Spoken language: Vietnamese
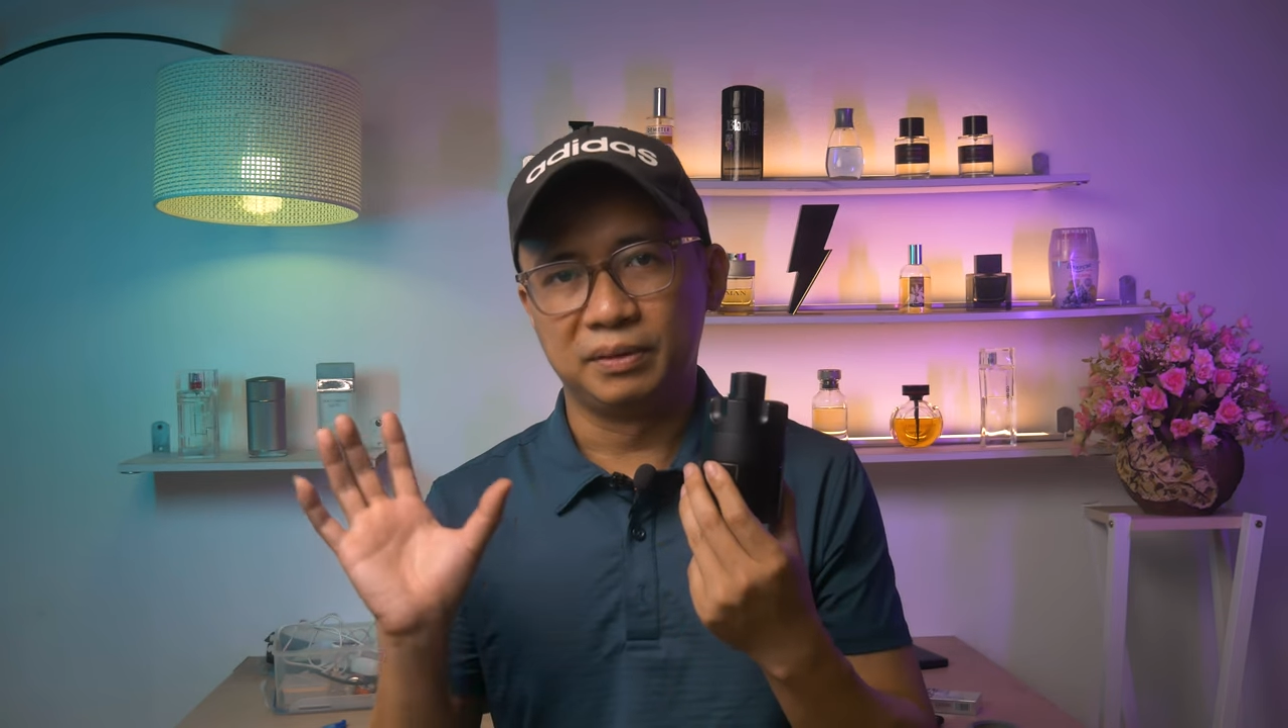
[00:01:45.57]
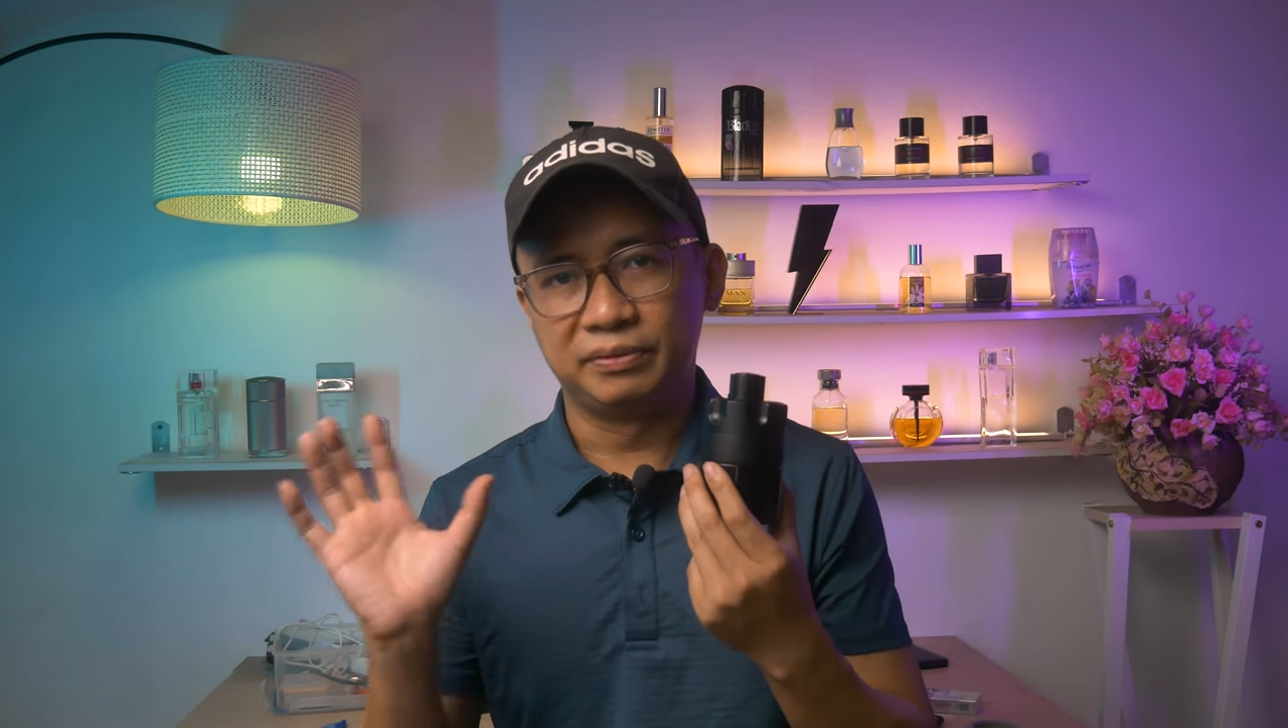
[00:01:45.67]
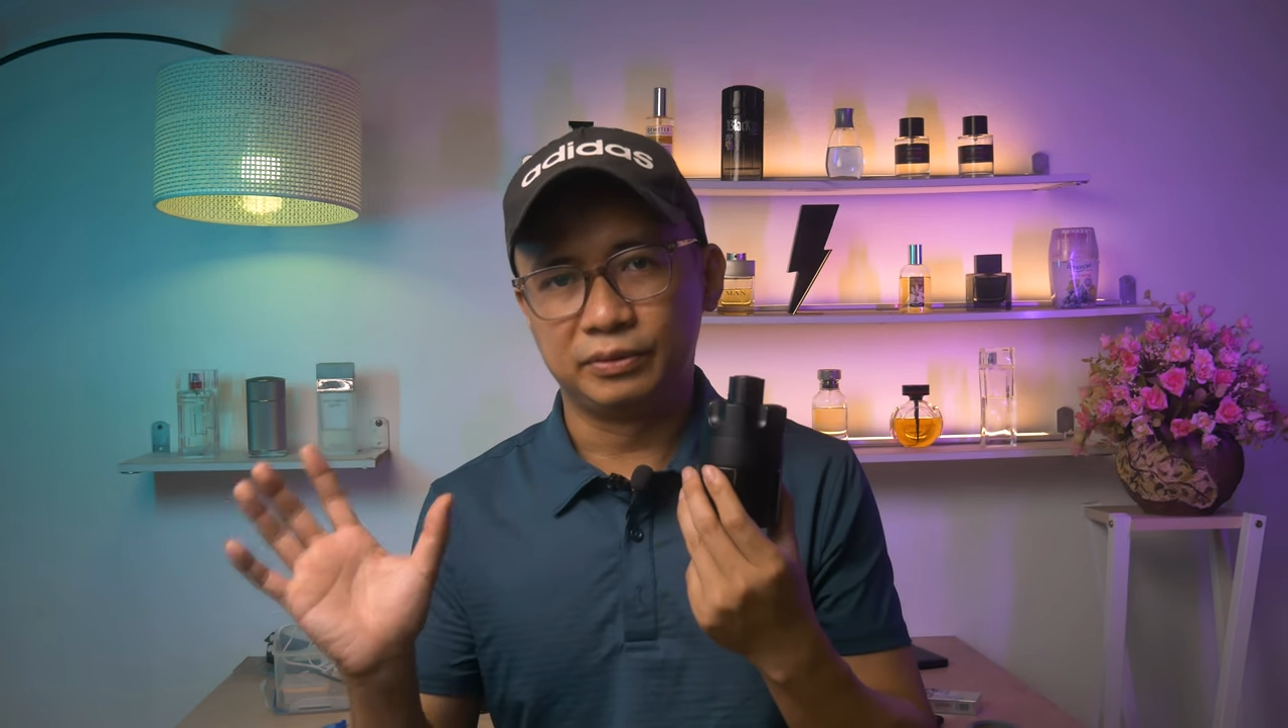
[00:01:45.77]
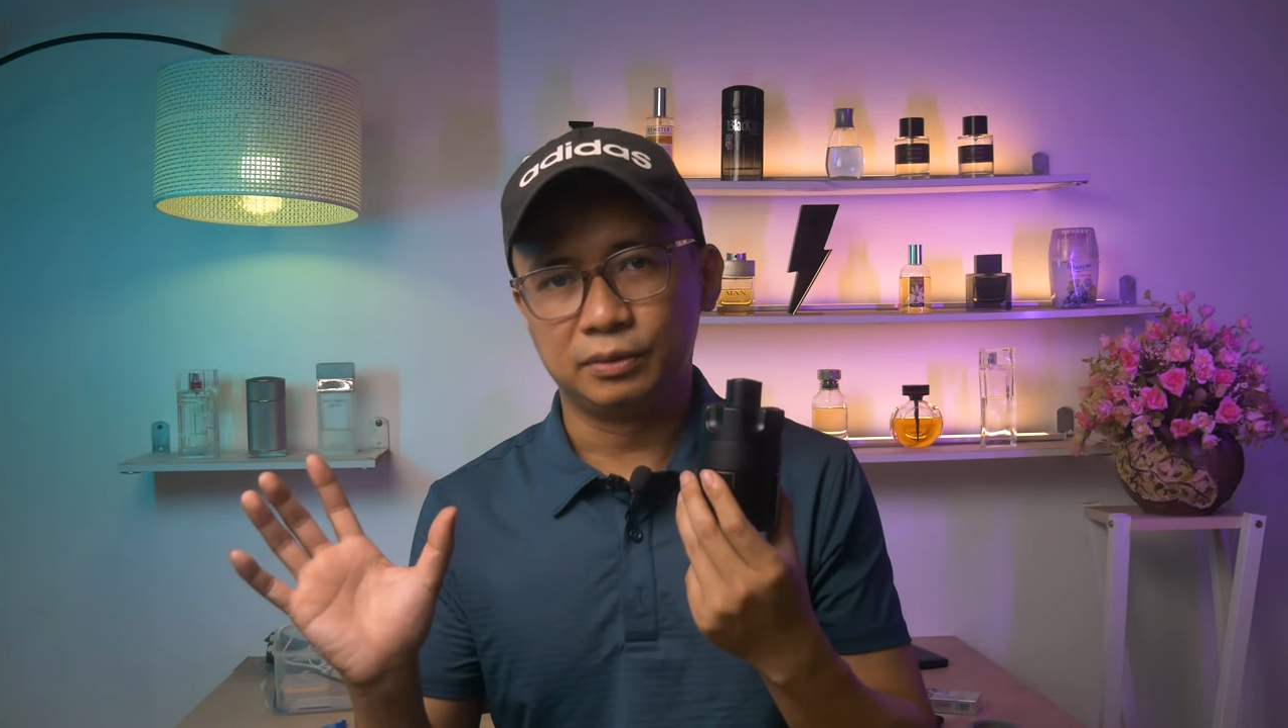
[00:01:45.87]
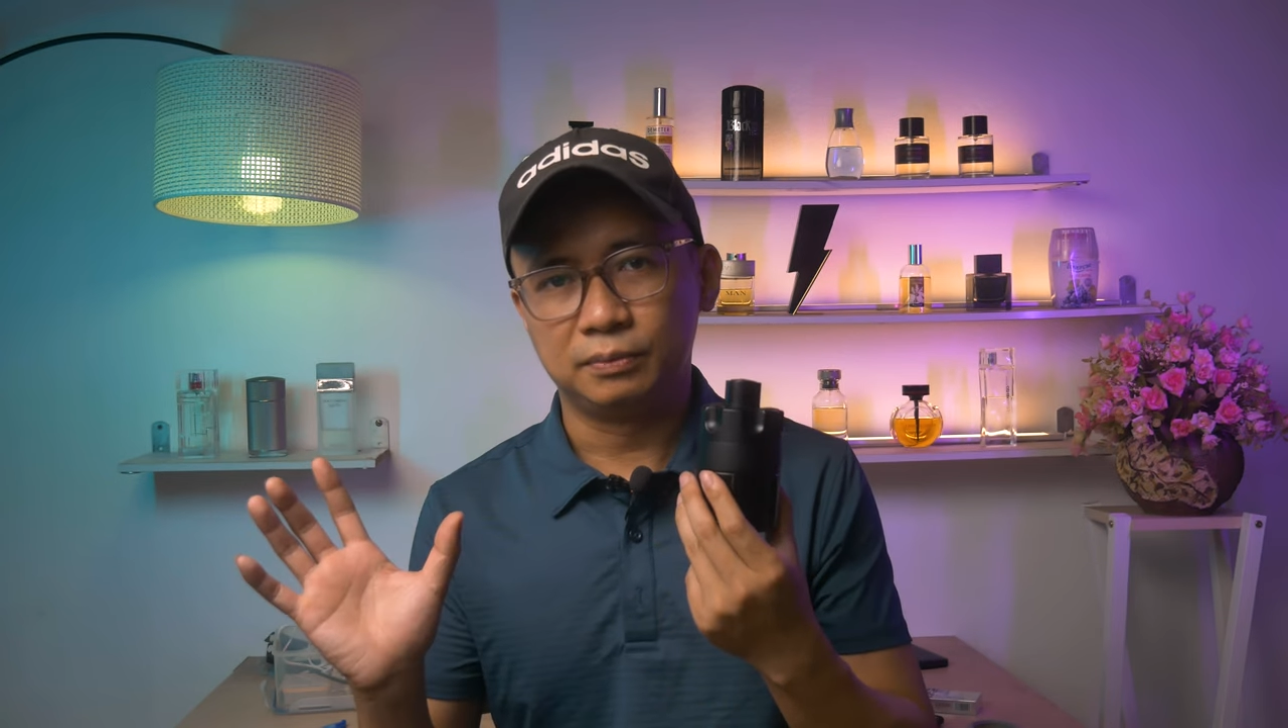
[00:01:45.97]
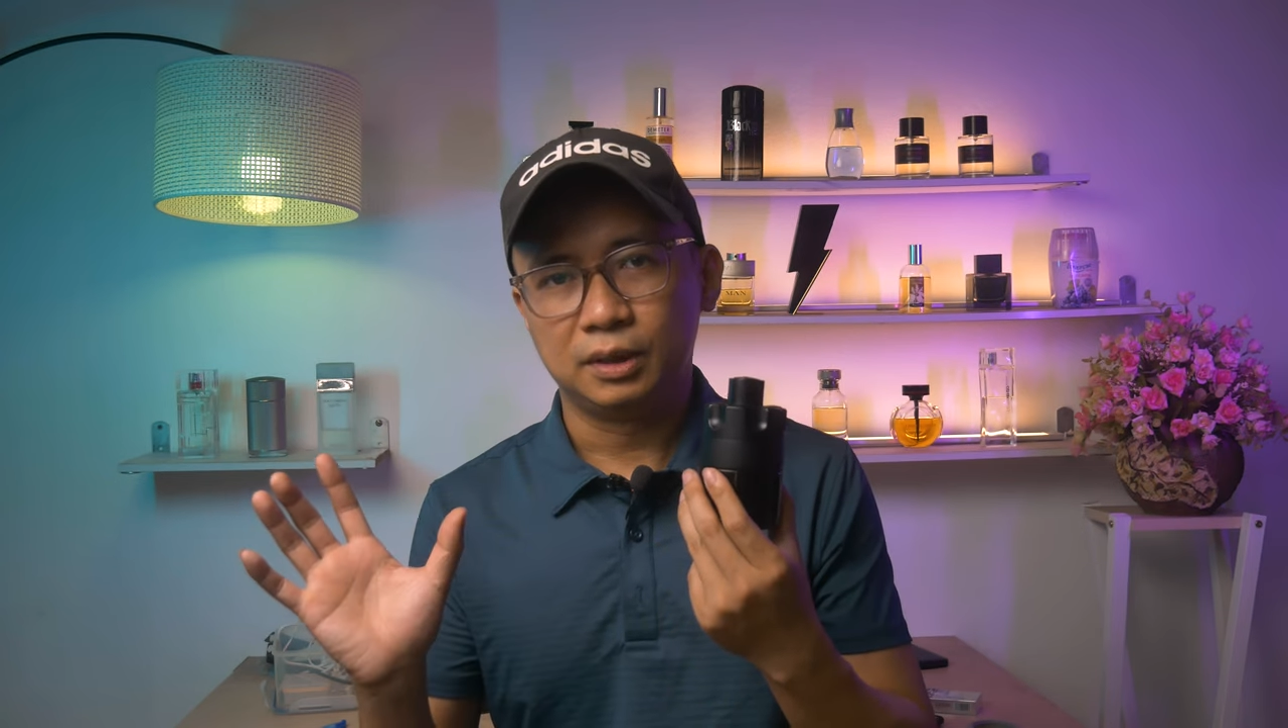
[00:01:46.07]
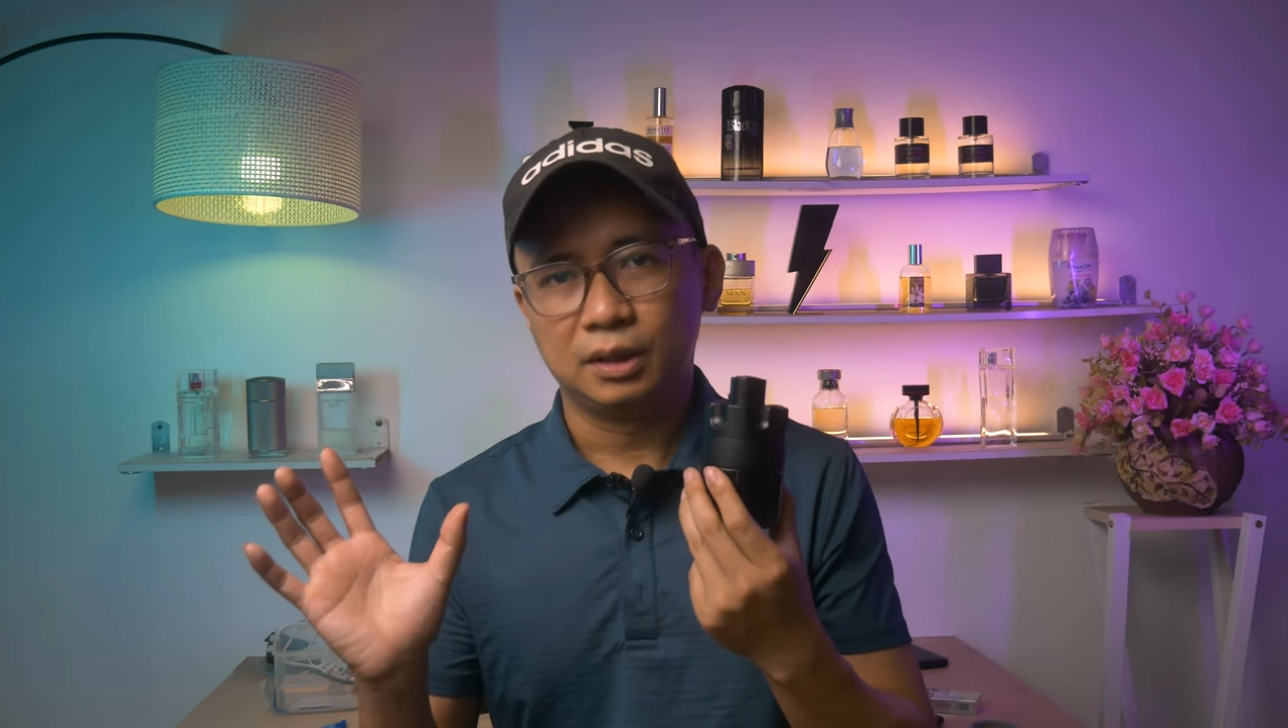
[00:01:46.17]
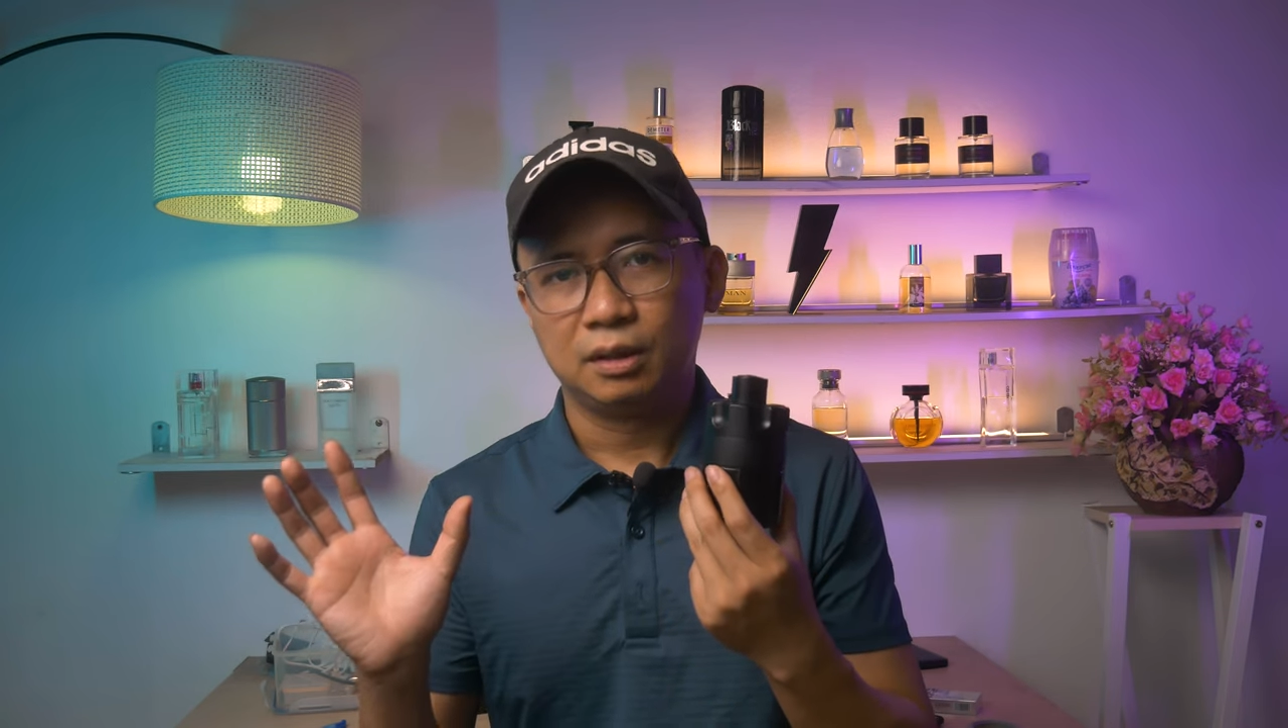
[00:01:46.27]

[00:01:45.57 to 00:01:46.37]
Perfume